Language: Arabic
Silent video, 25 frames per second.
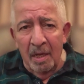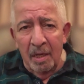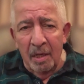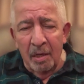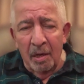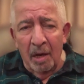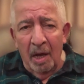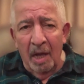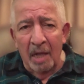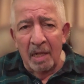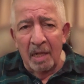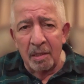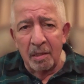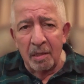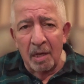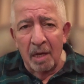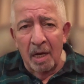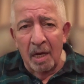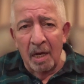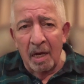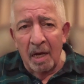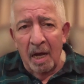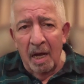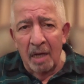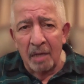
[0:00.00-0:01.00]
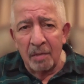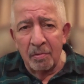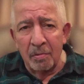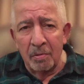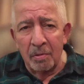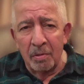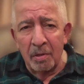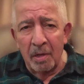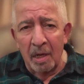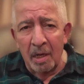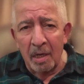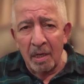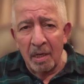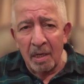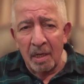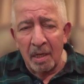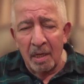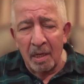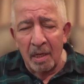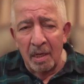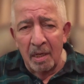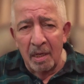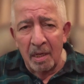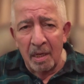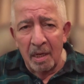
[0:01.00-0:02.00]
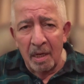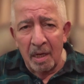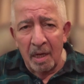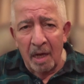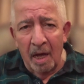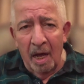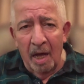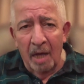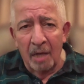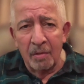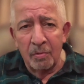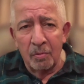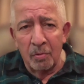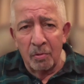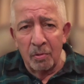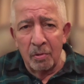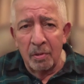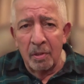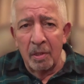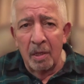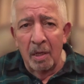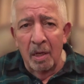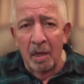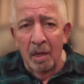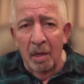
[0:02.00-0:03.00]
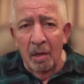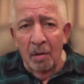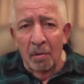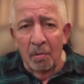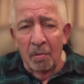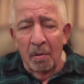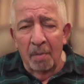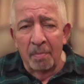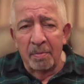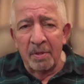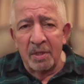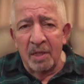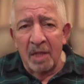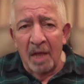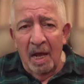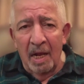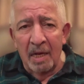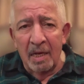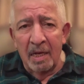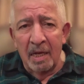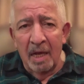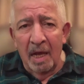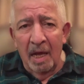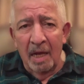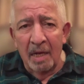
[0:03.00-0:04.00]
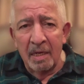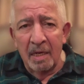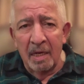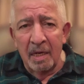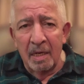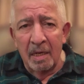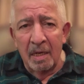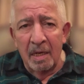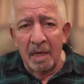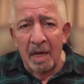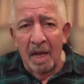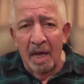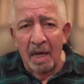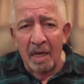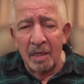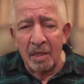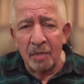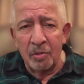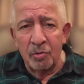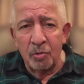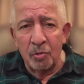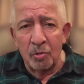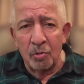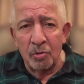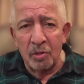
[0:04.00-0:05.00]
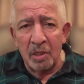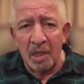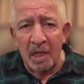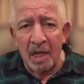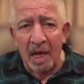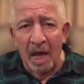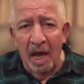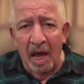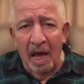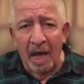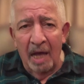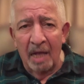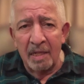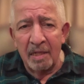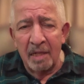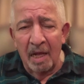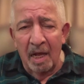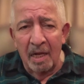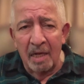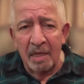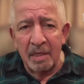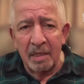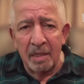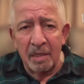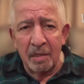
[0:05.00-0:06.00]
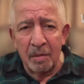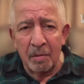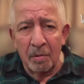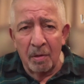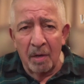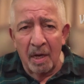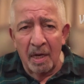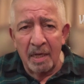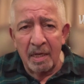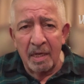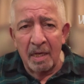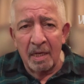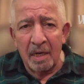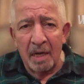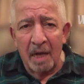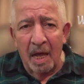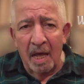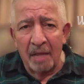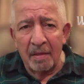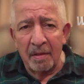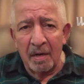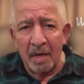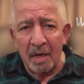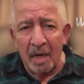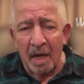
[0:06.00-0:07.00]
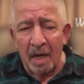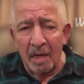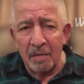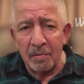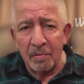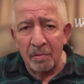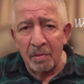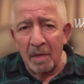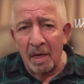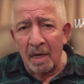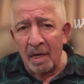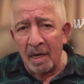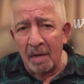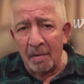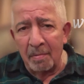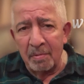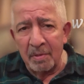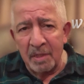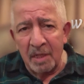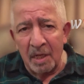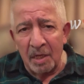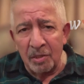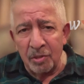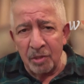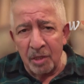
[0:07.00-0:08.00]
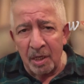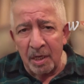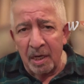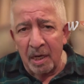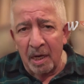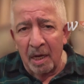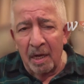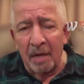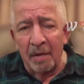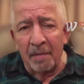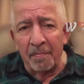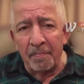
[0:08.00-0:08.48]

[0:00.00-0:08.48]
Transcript: يحددها قانون آه، قانون وبالتالي يعني لا يجوز لاحد ان يغير هذا القانون الا بتشريع.